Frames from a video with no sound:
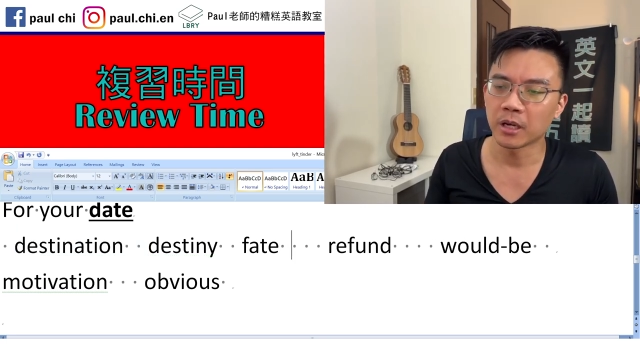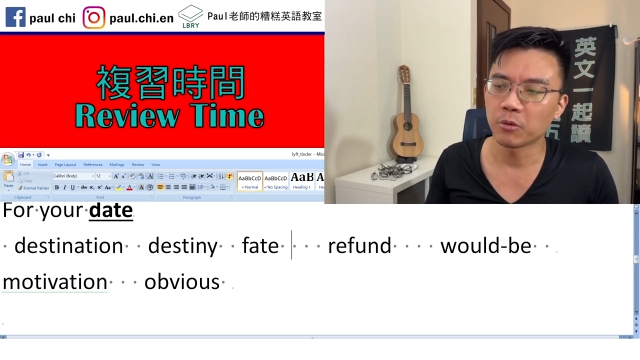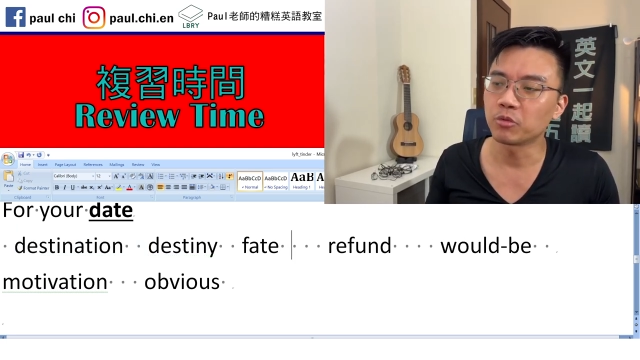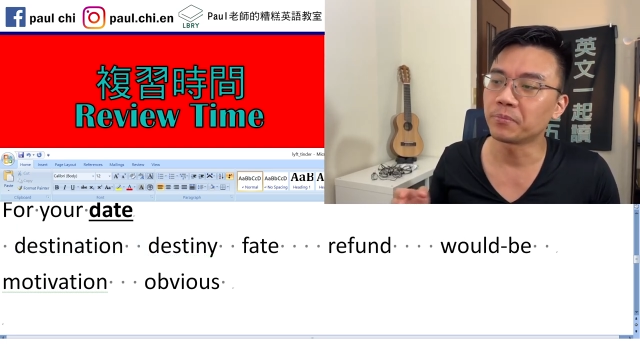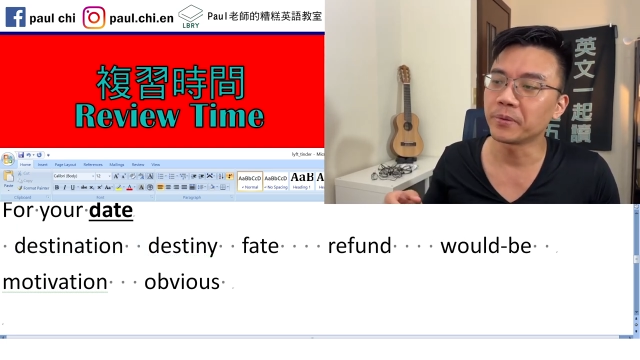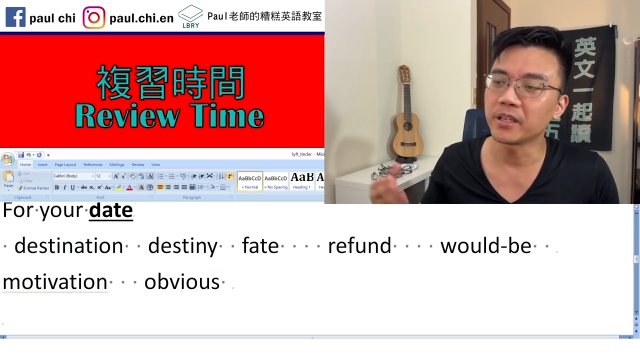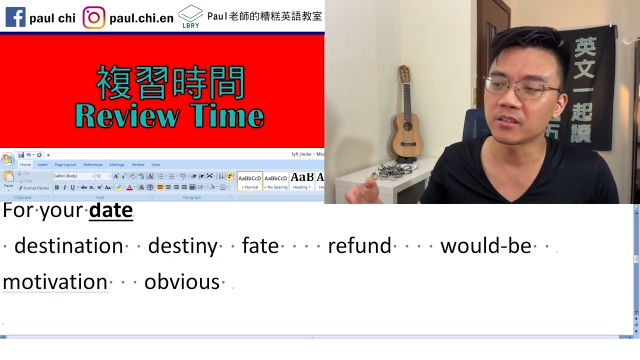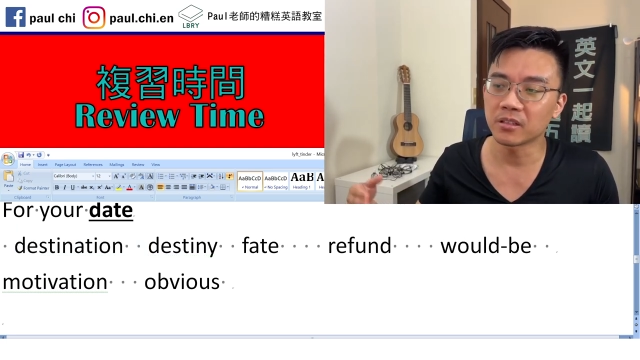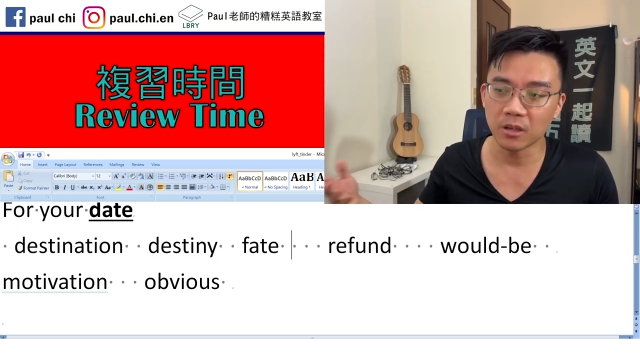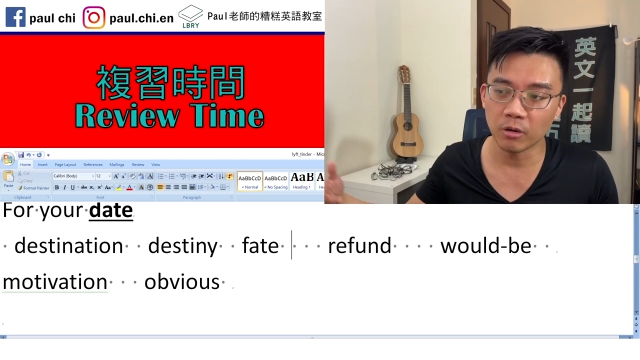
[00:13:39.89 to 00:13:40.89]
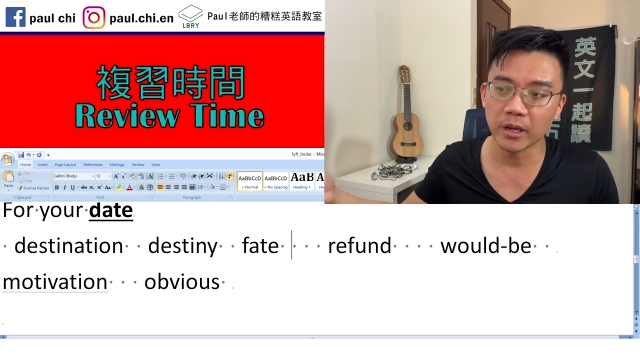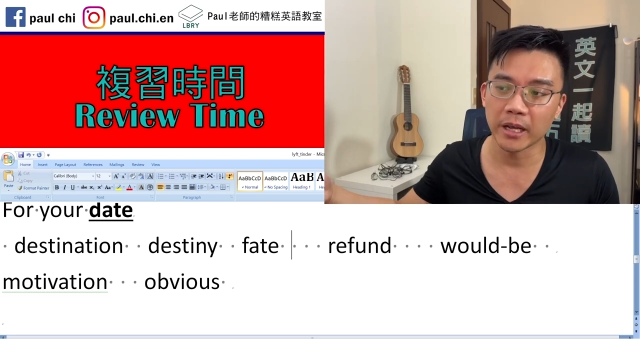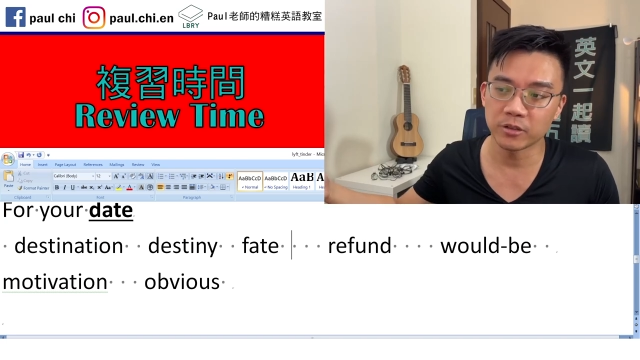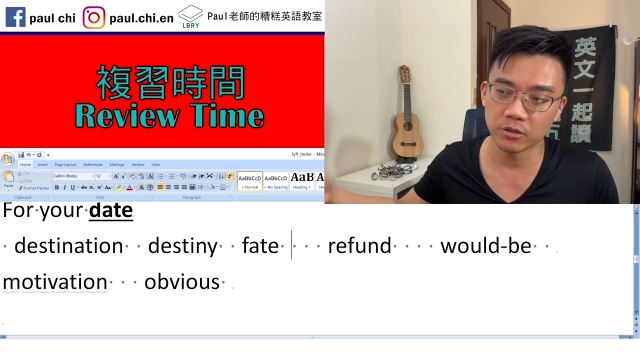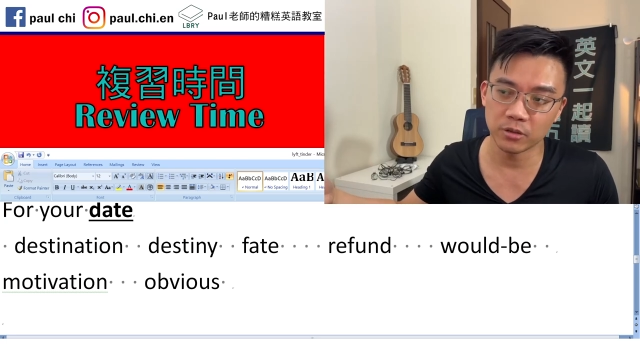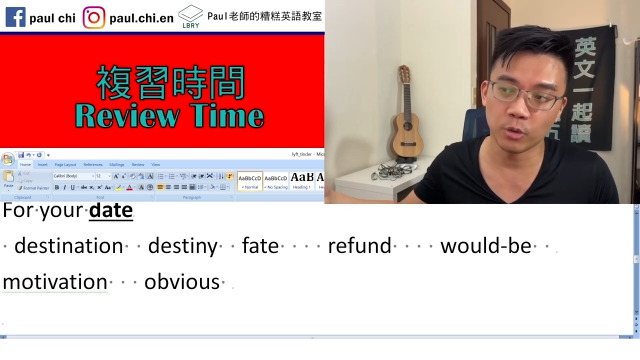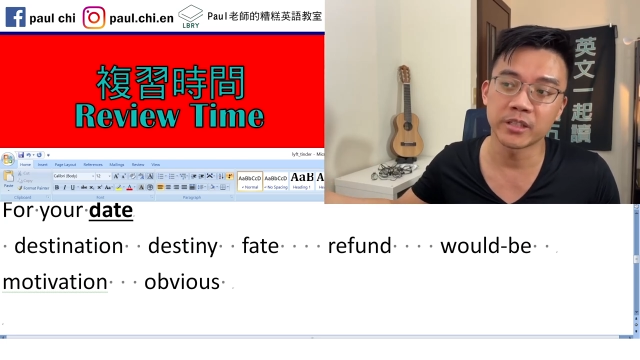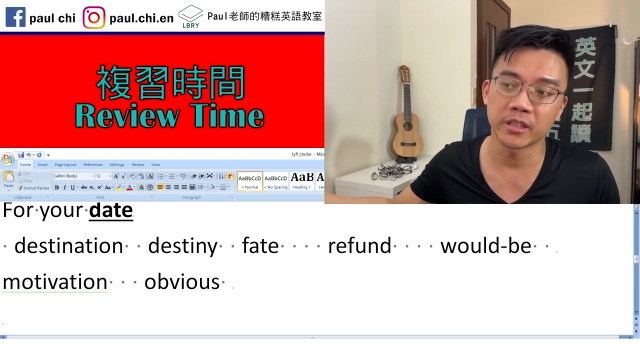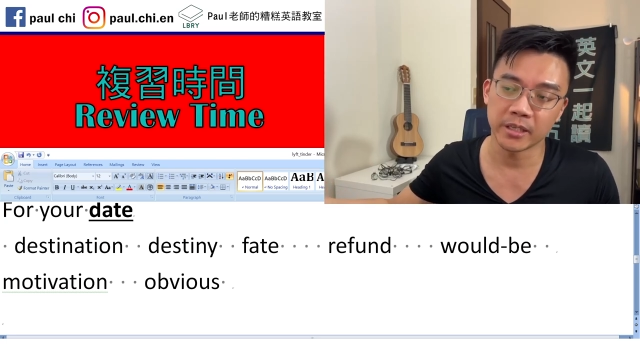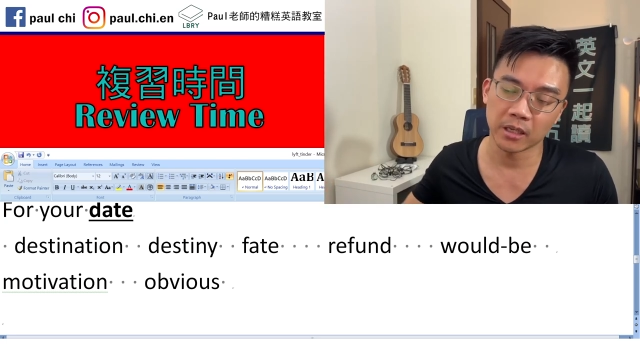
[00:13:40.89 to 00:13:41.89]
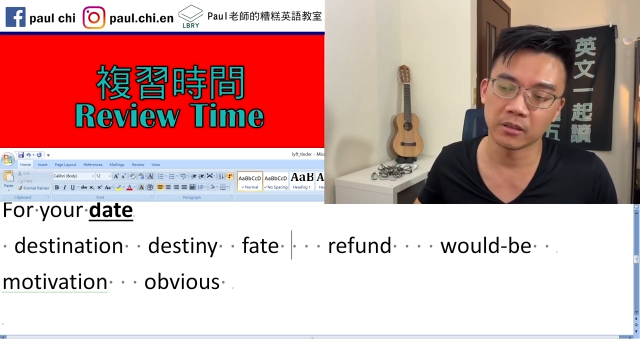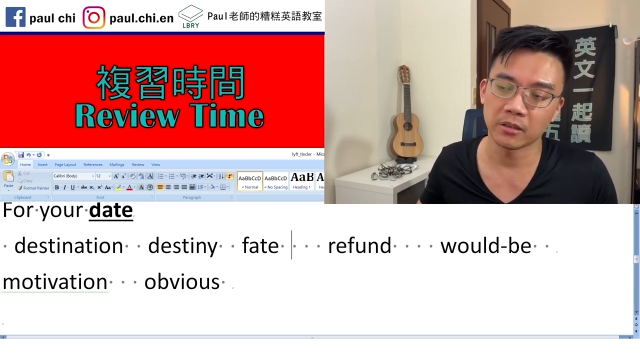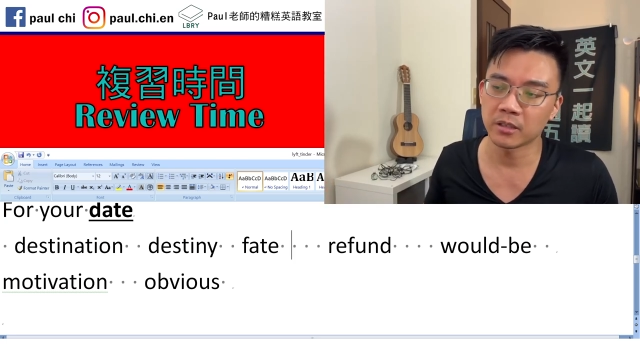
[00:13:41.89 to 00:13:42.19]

然后 would be 是后来就是会怎样的，